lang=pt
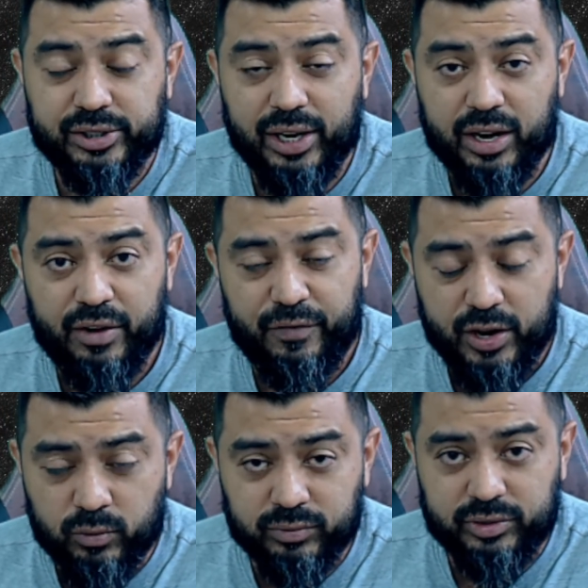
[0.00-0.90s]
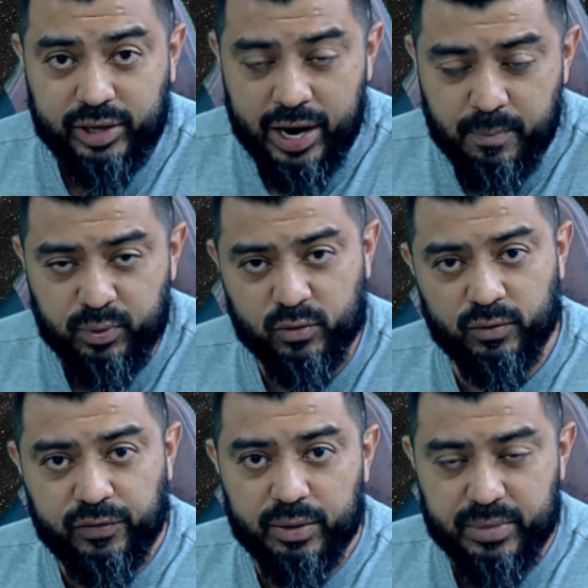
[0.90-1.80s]
sacrificam tempo
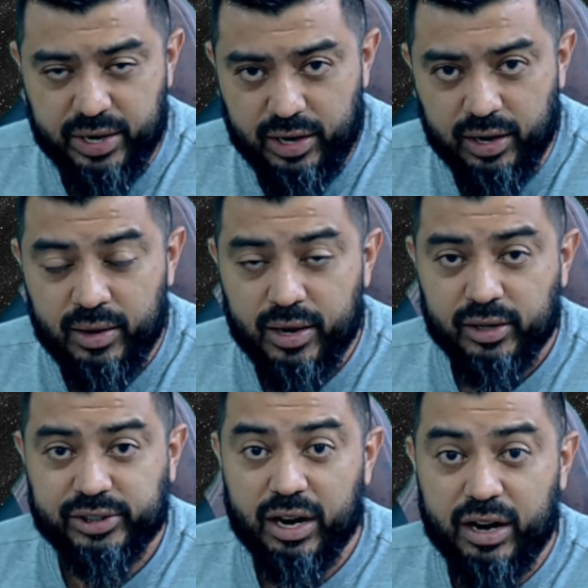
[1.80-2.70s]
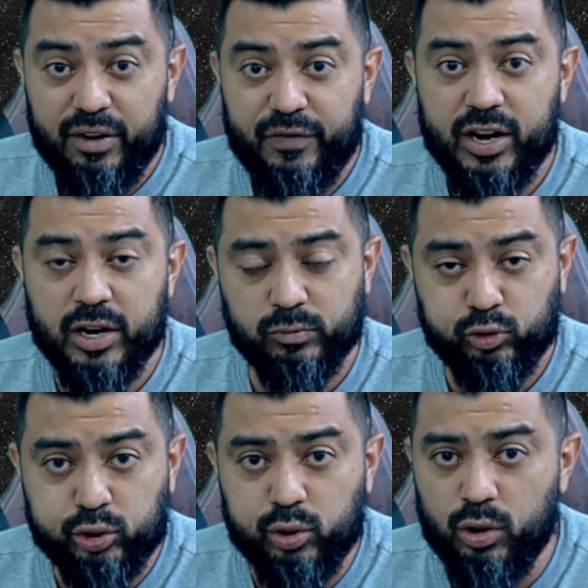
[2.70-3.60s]
com família, sacrificam
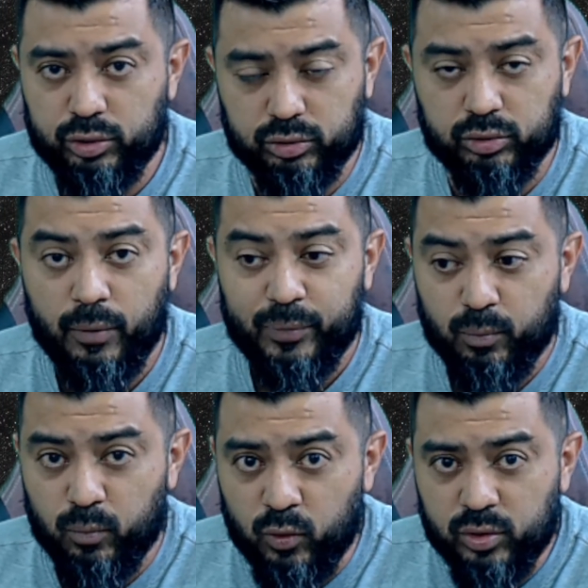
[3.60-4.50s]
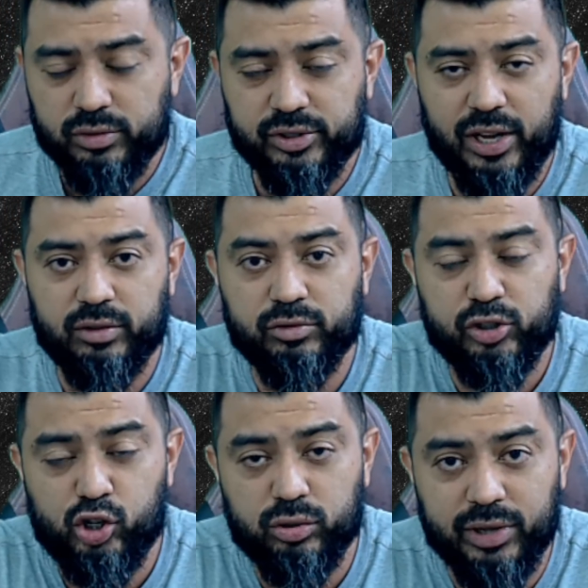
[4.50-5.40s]
sono. Muitos
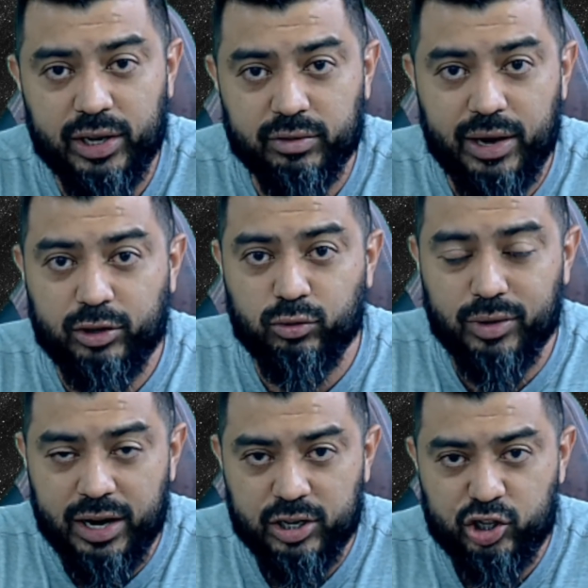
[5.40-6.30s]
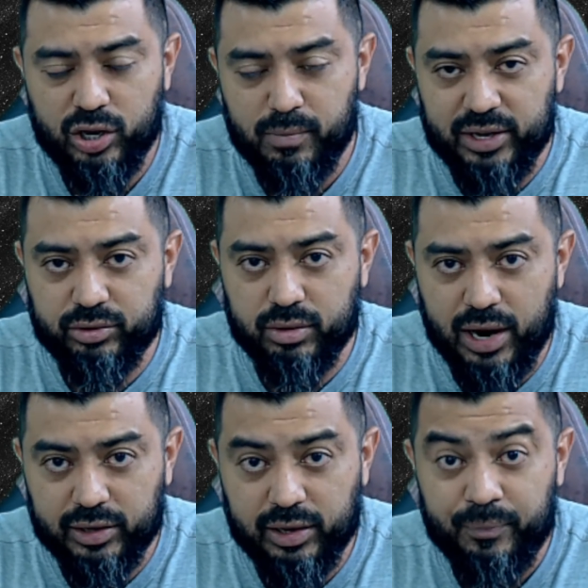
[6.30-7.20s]
alunos estudando aí durante a
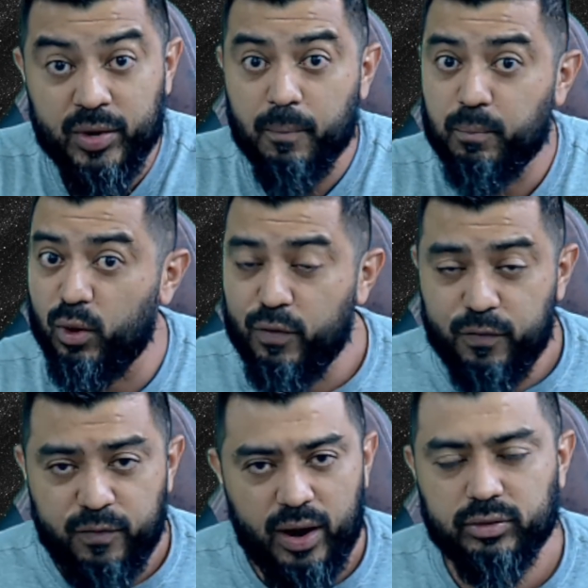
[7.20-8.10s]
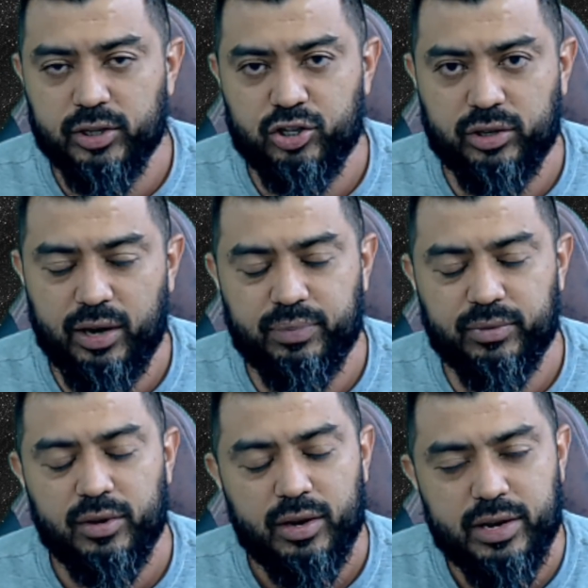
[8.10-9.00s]
madrugada por falta de
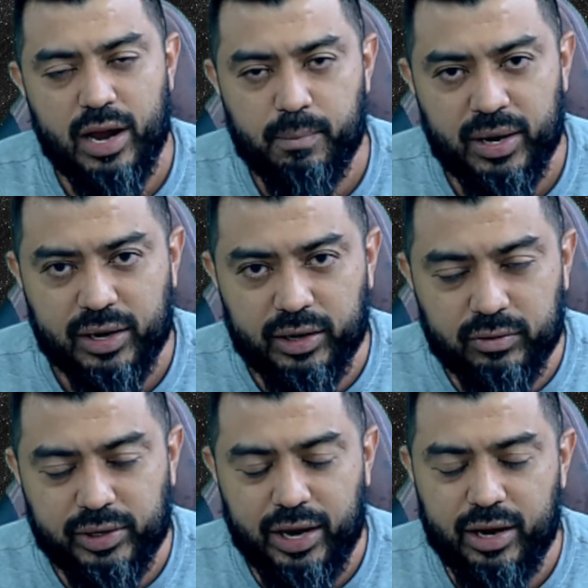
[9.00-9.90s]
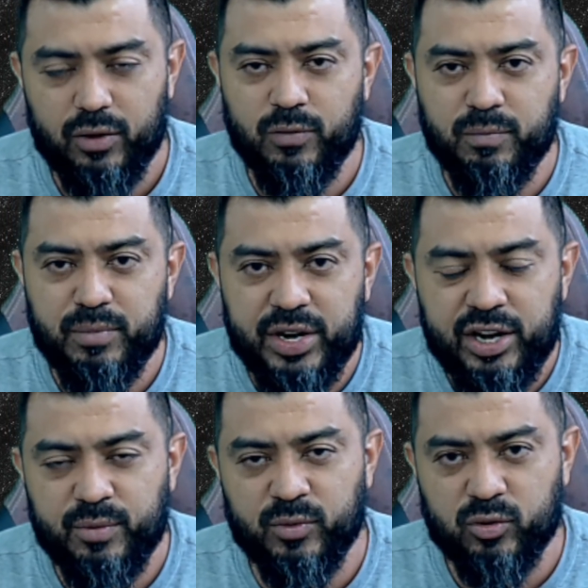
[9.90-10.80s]
tempo e a banca não ter o
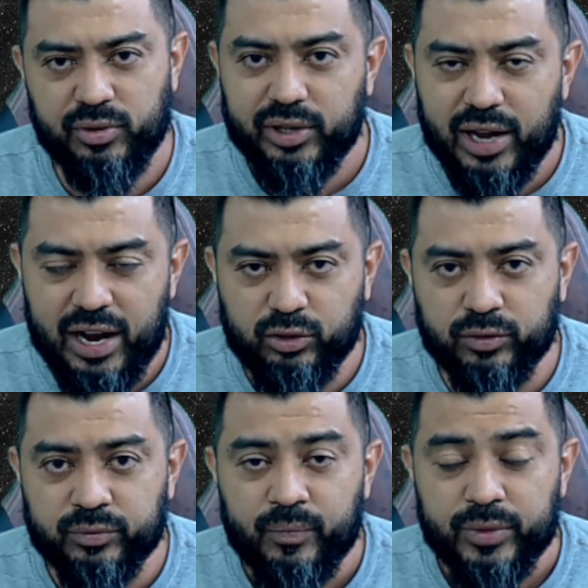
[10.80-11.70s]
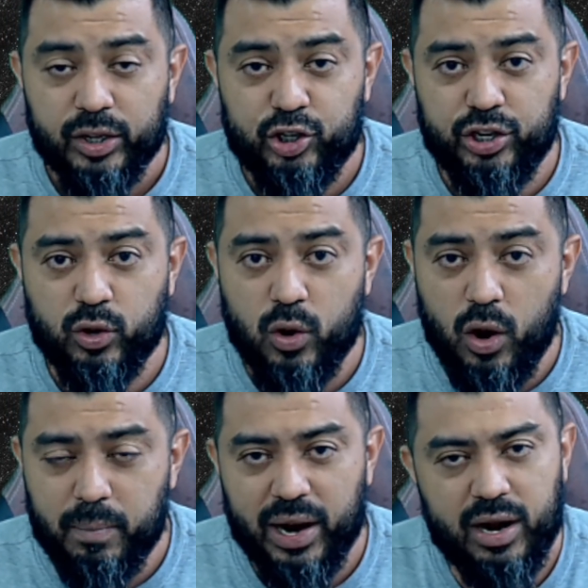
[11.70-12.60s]
mínimo cuidado de
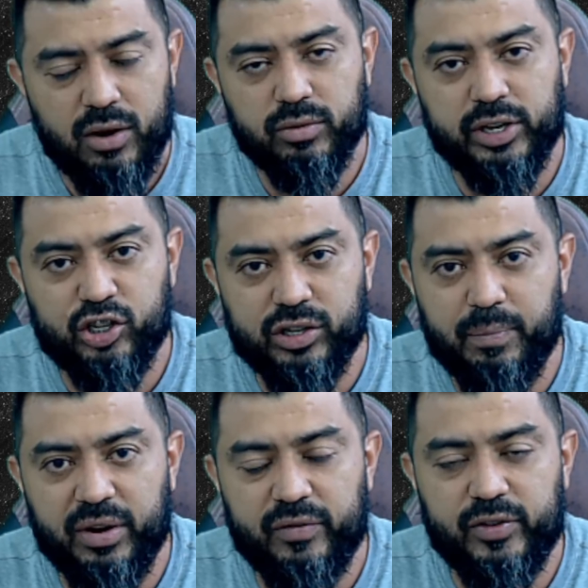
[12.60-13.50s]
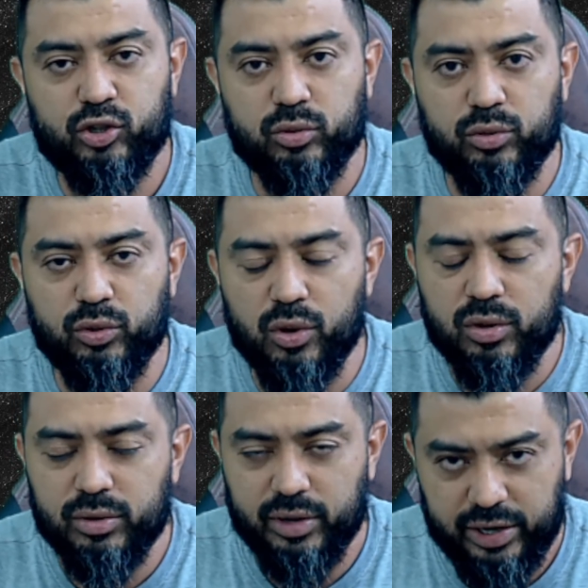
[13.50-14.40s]
cobrar o que está previsto
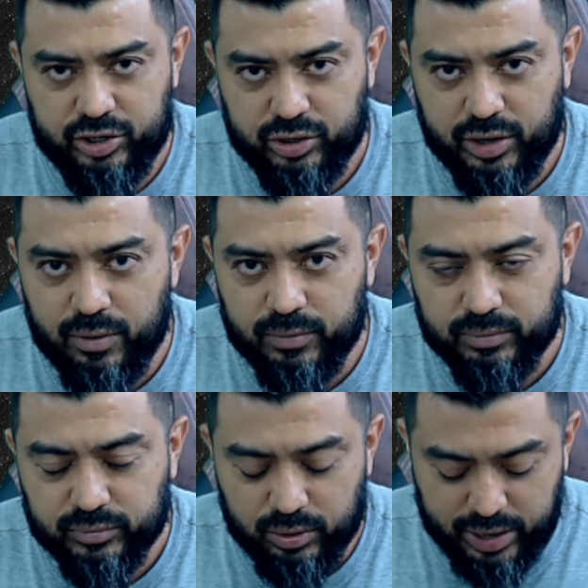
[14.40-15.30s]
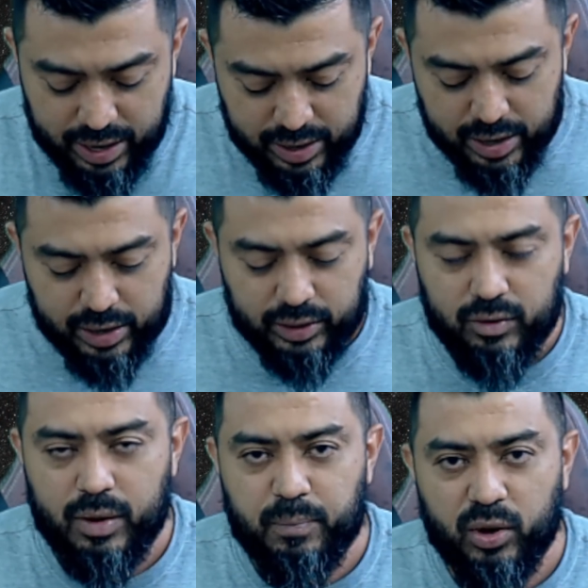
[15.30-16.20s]
no edital, tá ok?
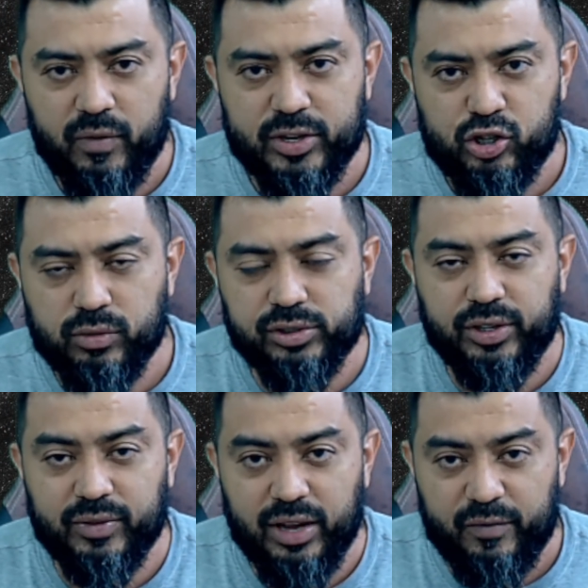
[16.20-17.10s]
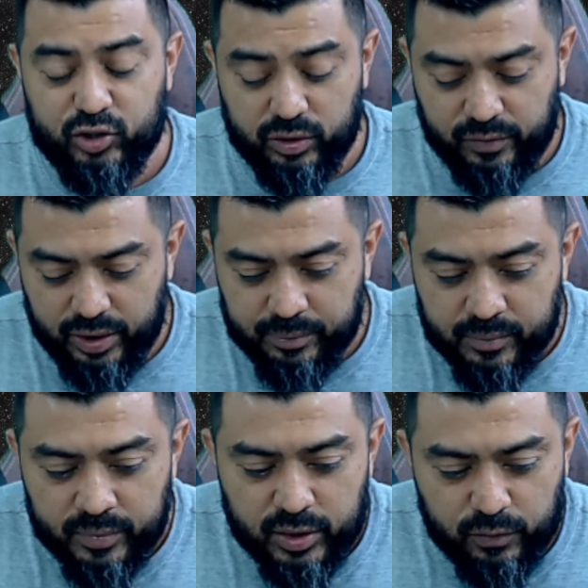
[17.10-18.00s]
Então a prova discursiva da
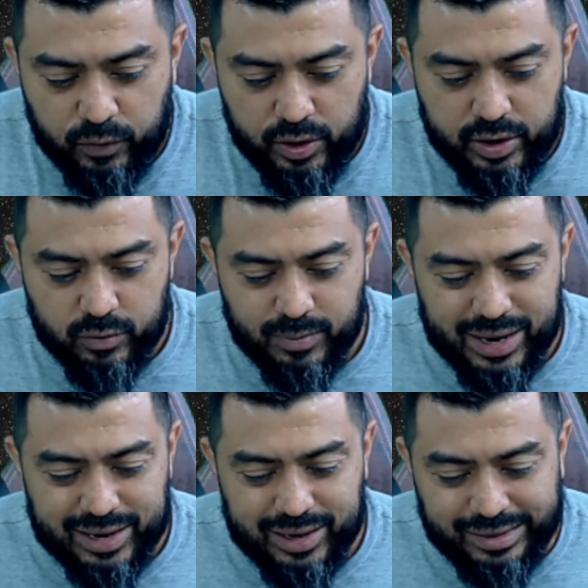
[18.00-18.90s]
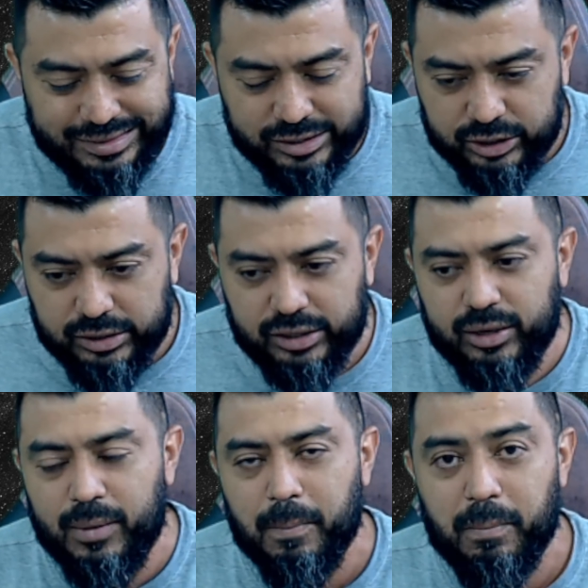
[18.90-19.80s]
FGV foi uma
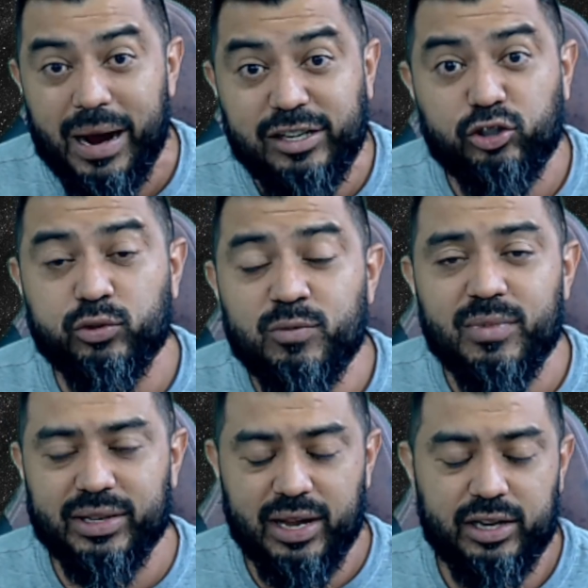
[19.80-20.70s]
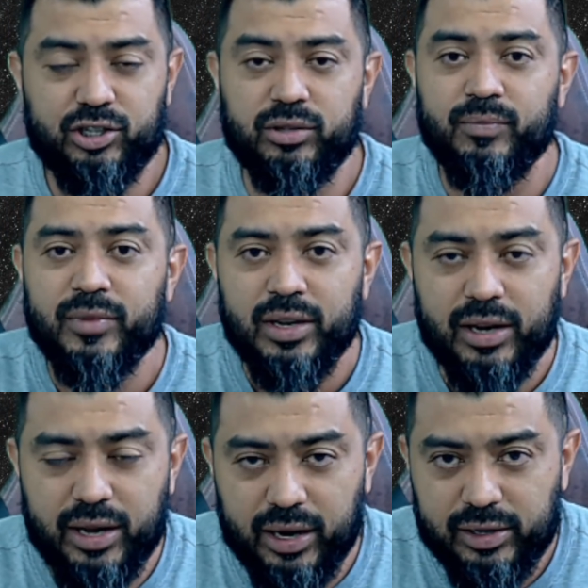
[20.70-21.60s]
grande, mais uma das
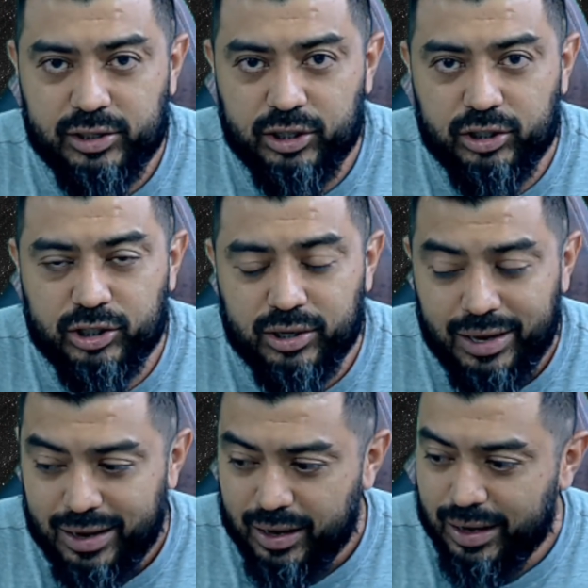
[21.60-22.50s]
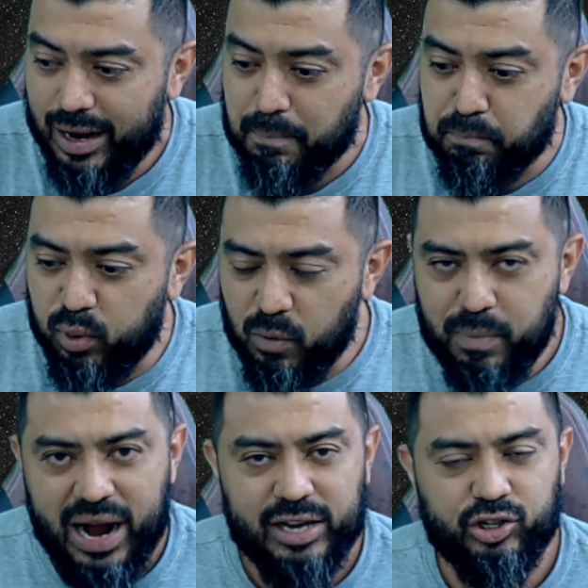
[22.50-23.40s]
grandes ah,
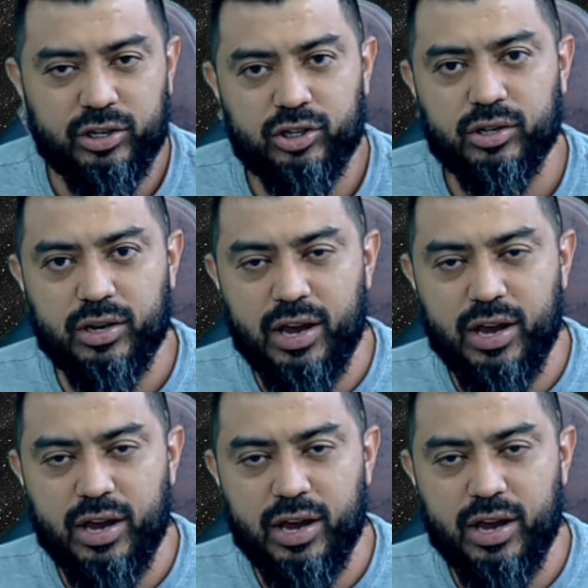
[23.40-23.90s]
bobagens